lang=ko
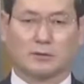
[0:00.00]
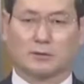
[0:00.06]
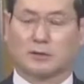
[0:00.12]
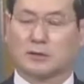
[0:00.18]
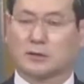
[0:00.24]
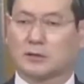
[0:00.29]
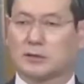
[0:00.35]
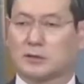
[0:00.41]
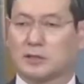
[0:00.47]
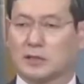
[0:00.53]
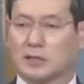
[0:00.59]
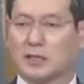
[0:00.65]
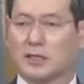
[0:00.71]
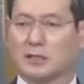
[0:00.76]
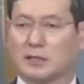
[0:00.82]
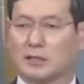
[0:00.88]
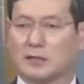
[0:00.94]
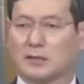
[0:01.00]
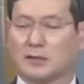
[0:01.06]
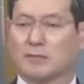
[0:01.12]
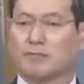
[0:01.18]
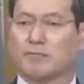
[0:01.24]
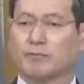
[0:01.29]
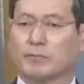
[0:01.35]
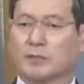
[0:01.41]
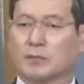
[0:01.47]
그 진액이
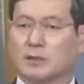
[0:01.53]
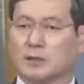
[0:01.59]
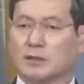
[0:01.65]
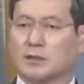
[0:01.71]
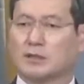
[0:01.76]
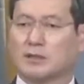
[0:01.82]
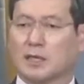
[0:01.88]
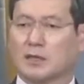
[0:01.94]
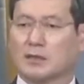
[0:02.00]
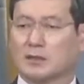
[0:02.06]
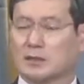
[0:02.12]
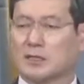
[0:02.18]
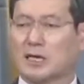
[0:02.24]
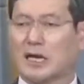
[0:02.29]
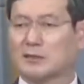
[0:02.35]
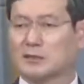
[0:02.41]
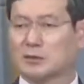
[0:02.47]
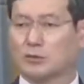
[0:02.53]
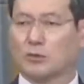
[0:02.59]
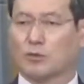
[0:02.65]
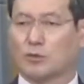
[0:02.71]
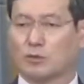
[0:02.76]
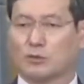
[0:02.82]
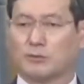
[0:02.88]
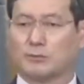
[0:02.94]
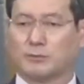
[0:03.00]
더 이상 그 가지로
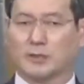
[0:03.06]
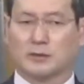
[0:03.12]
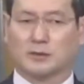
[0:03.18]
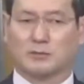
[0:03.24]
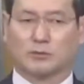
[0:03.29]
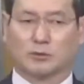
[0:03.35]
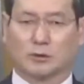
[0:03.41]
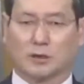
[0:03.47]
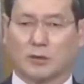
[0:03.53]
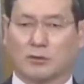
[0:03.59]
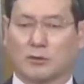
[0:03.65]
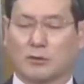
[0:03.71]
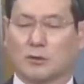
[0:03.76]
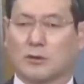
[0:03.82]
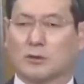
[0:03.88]
공급되지 못하고